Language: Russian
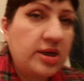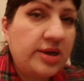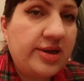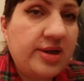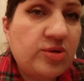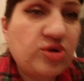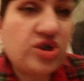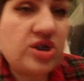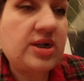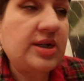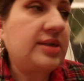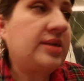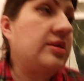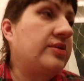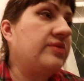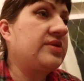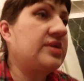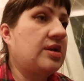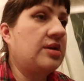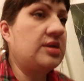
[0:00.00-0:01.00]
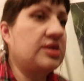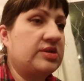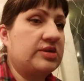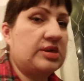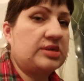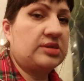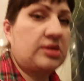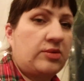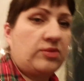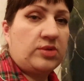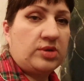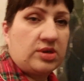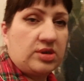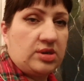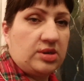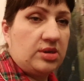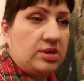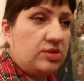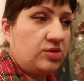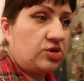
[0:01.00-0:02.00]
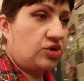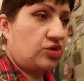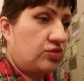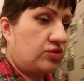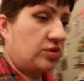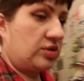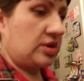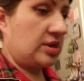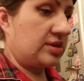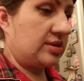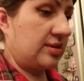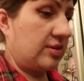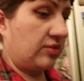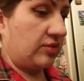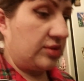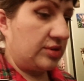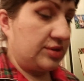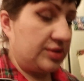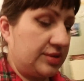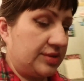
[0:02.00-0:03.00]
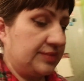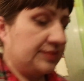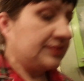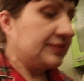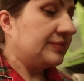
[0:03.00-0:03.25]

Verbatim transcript: Я уже хотела залезть в настройки и что-то настроить.